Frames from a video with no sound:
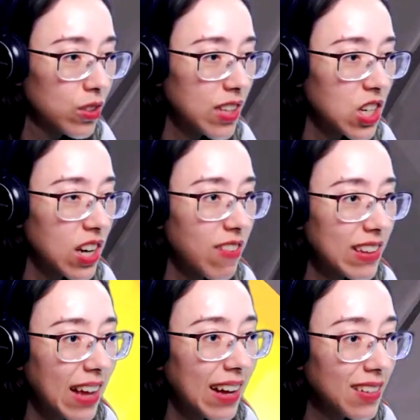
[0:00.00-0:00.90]
Ou seja, ele
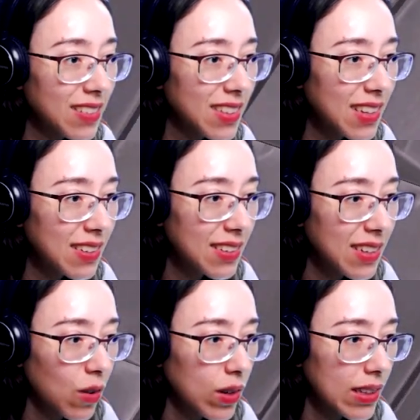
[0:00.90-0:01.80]
vai estar tá
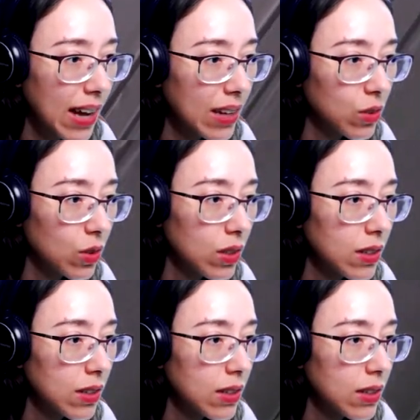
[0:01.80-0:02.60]
ranzinza, coitado.